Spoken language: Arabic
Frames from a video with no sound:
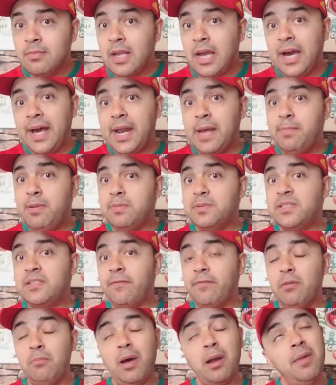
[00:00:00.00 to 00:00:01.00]
قريبه
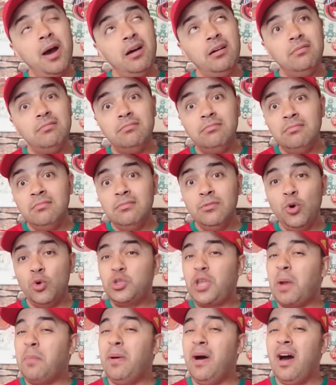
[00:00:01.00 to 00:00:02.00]
بزاف المرمى
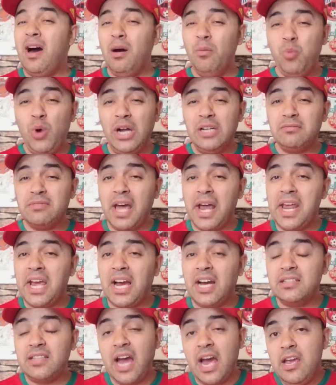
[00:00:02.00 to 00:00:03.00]
وضربها بواحد
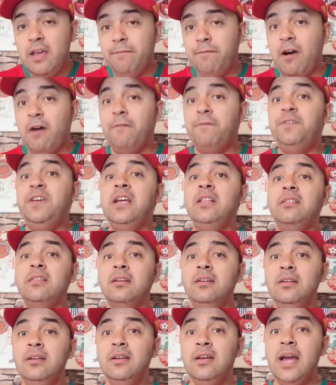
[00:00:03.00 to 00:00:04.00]
الطريقه ضعيفه في يد
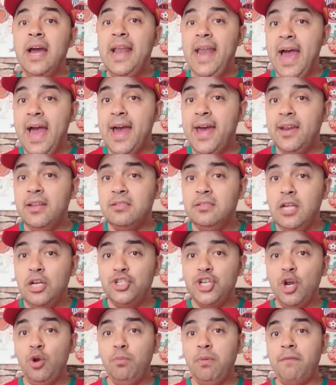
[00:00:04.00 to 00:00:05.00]
الحارس ديال
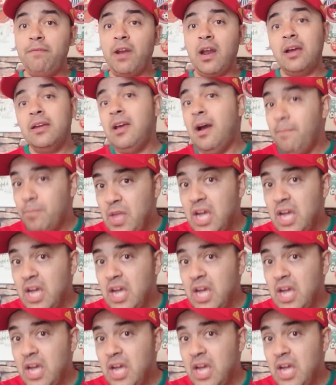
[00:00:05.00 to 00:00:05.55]
جنوب افريقيا